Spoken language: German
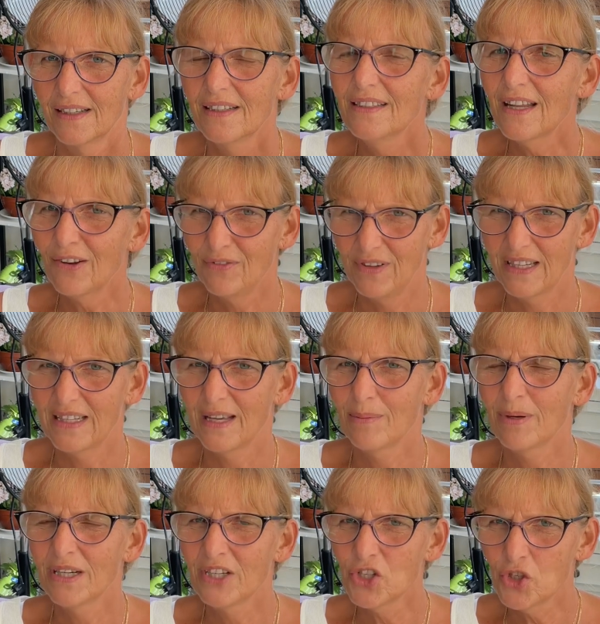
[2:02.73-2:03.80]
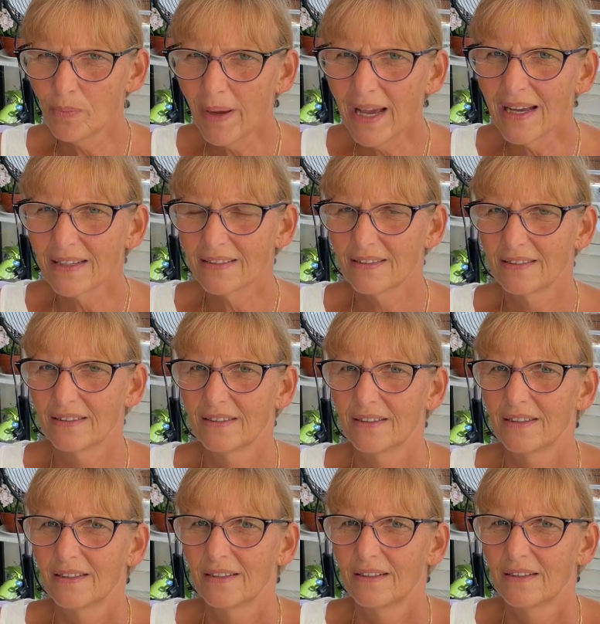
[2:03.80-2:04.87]
dann wird aber gespart.
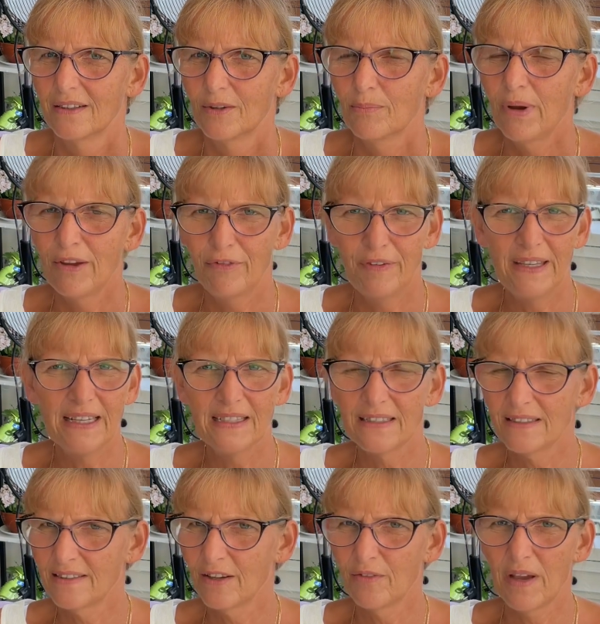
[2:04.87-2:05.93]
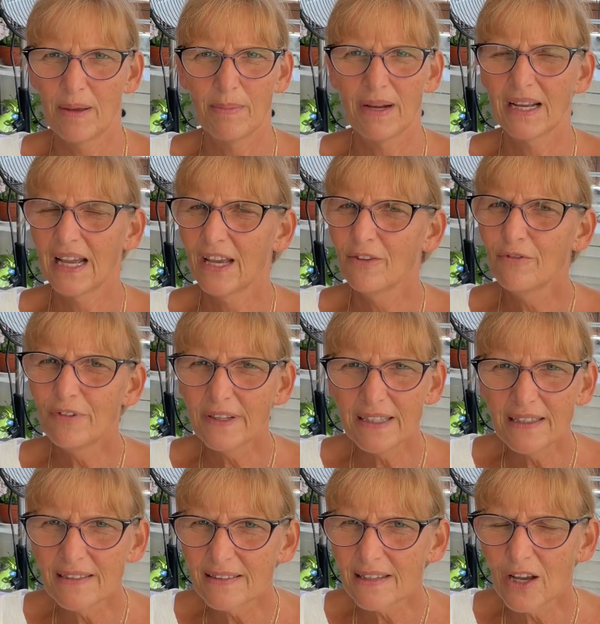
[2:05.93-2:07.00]
Bei vielen ist auf einmal kein
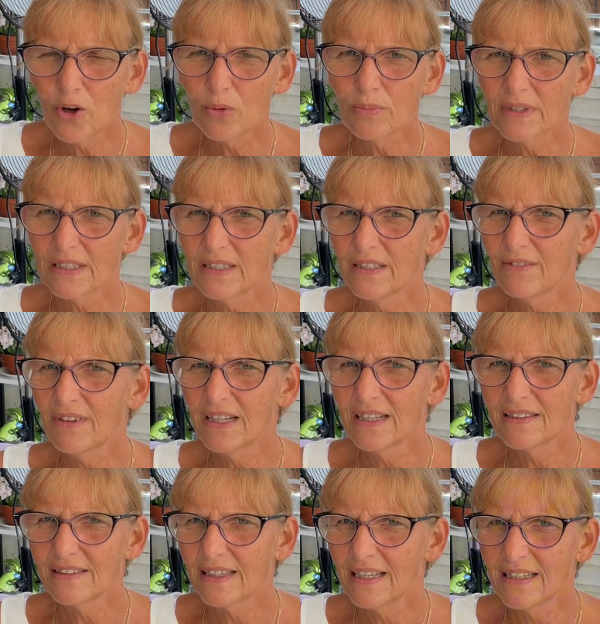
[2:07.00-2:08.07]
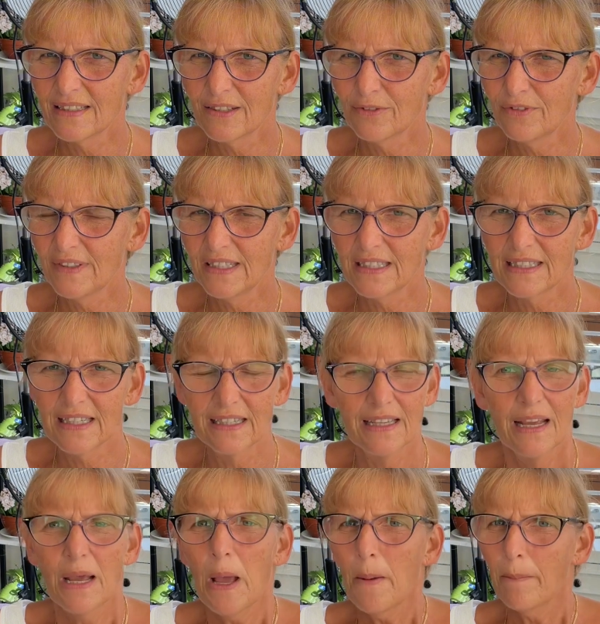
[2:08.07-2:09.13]
Fitnessraum drin, weil das Geld gefehlt hat.
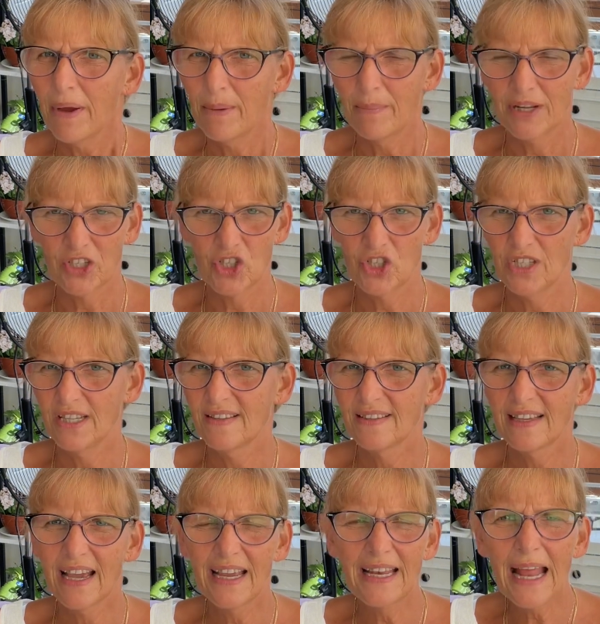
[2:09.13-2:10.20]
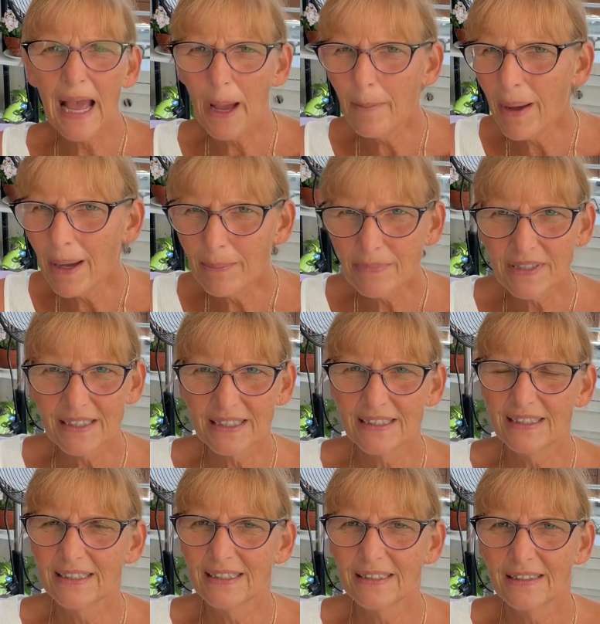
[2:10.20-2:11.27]
Bei manchen ist kein Hammam drin.
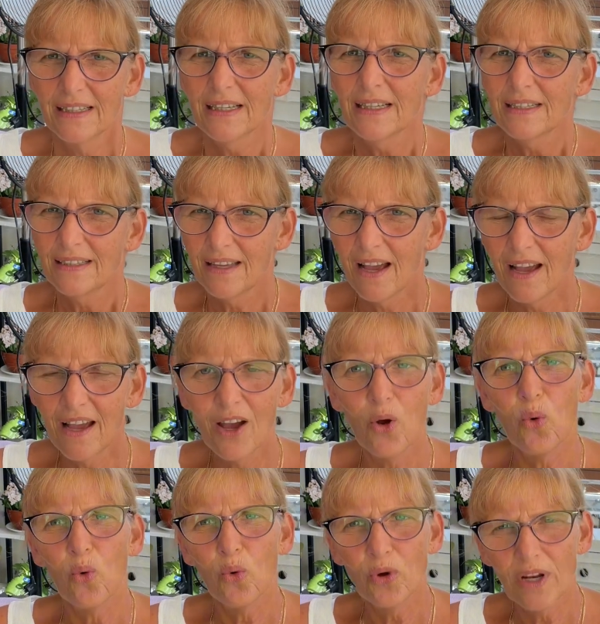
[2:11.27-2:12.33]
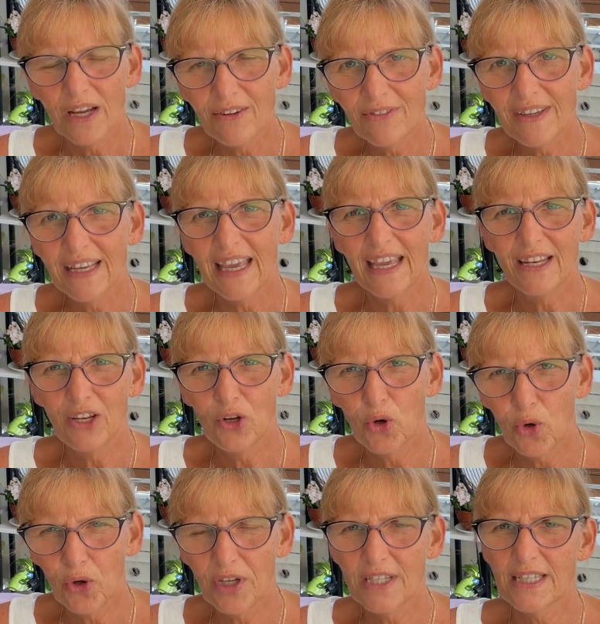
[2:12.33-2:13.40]
Ja? Oder wir kennen
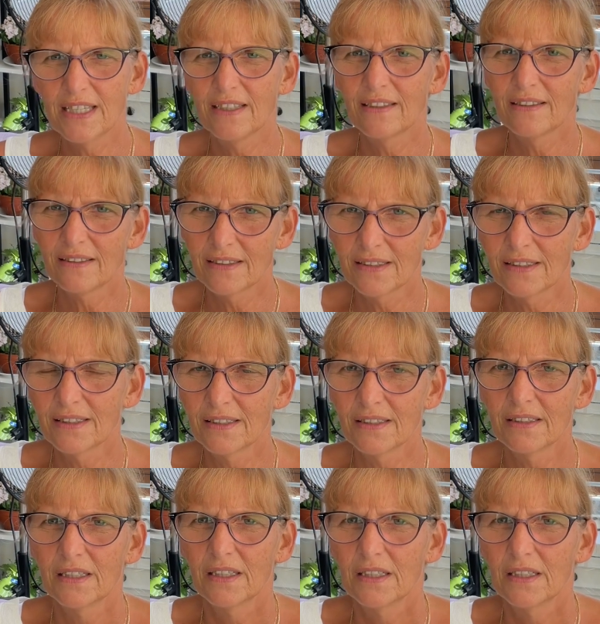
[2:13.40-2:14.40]
Leute, äh,